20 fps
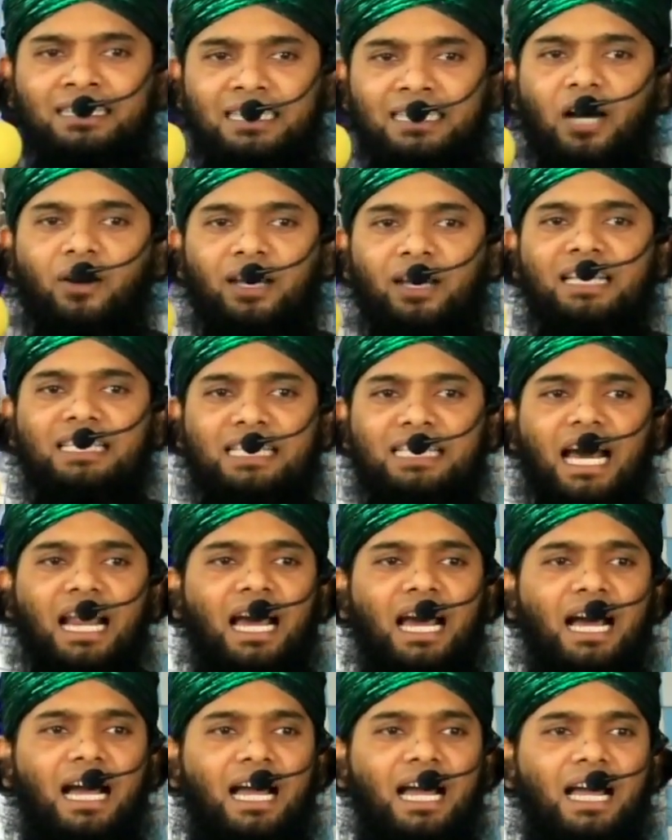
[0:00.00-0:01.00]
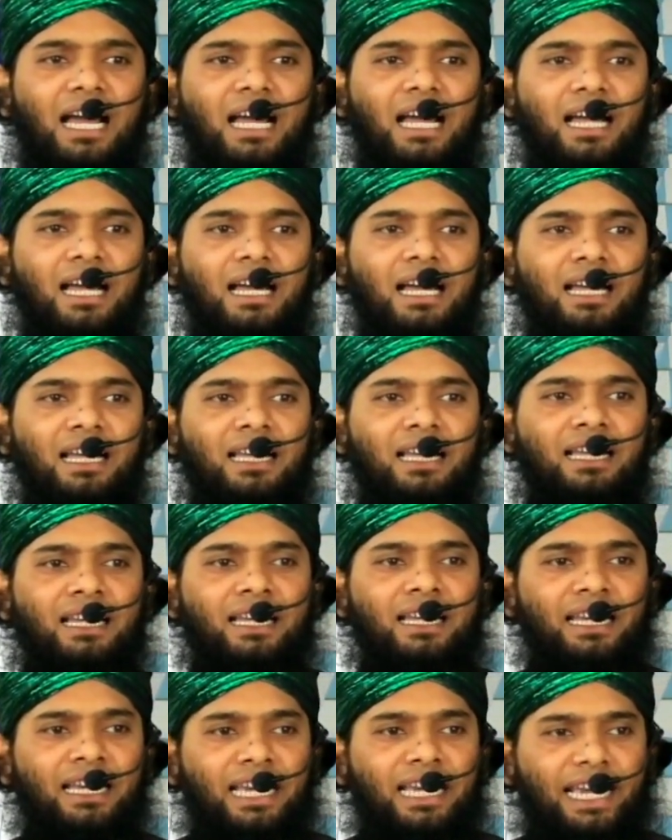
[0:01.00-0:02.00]
তাহলে যারা
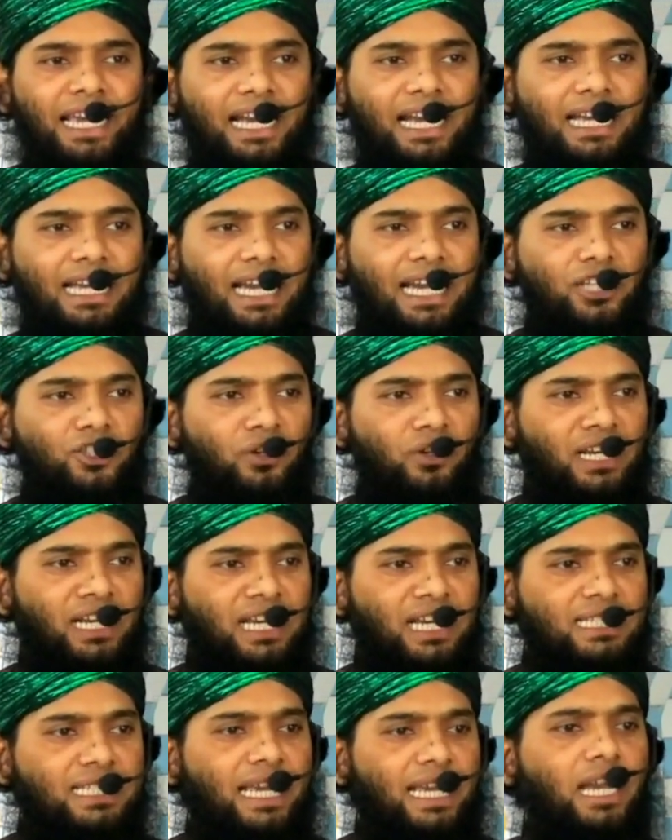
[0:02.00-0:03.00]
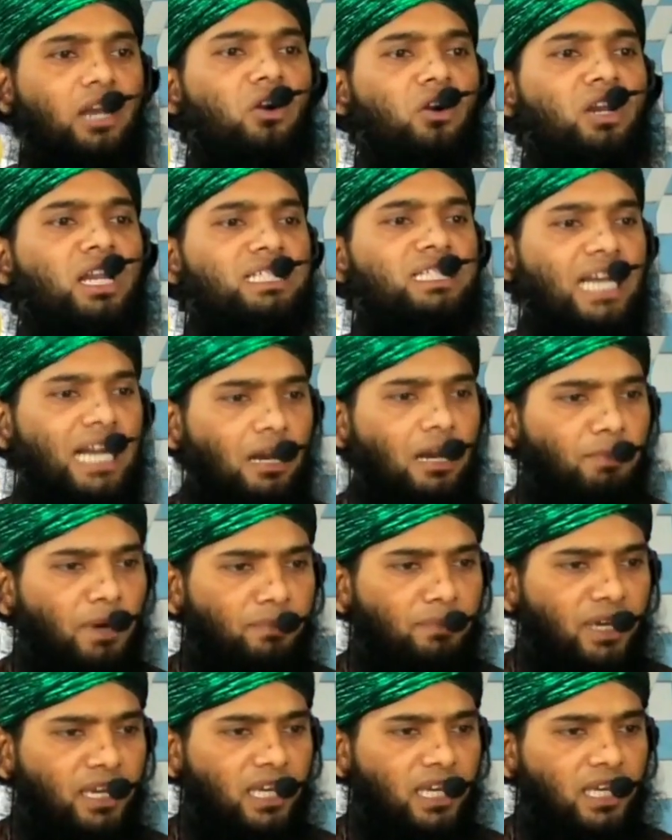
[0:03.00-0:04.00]
এক একজনের কাছে এক ঘন্টা জায়গা
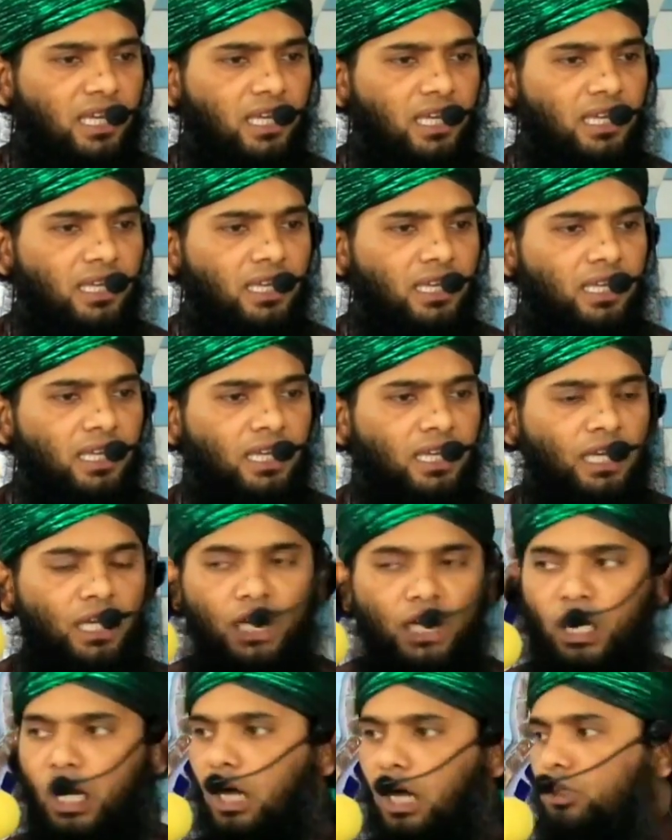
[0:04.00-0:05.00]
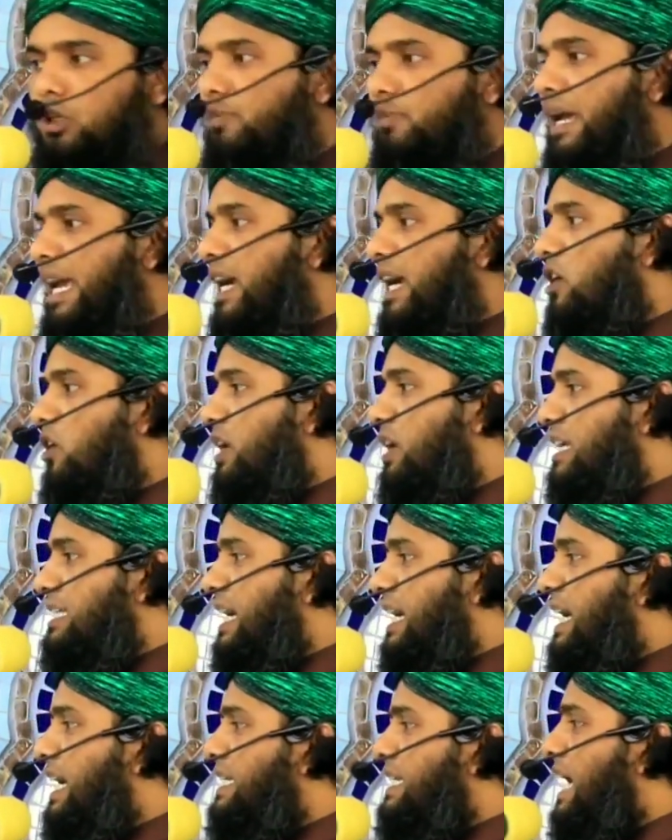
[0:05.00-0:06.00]
পাবে অথবা এক ঘন্টা
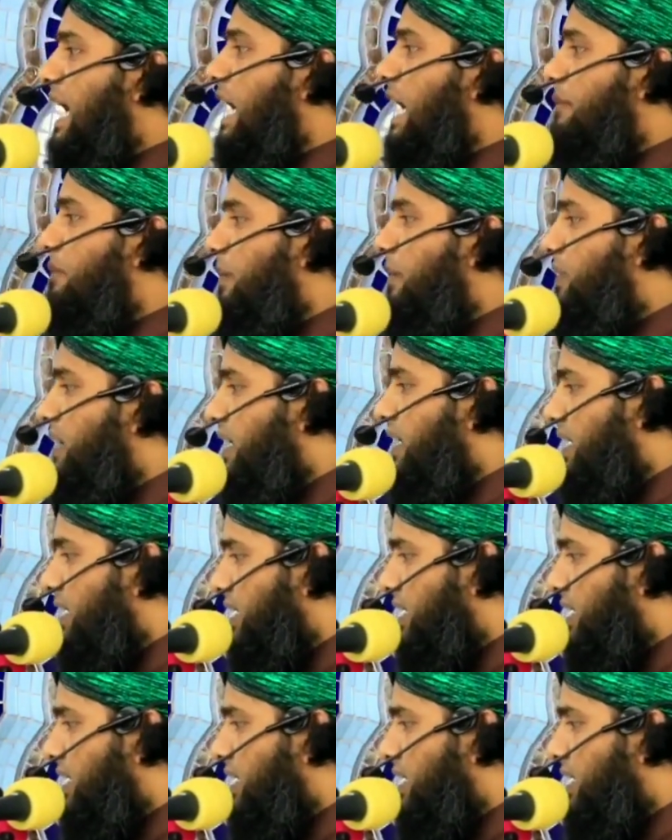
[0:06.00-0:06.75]
জায়গা টাকা পাবে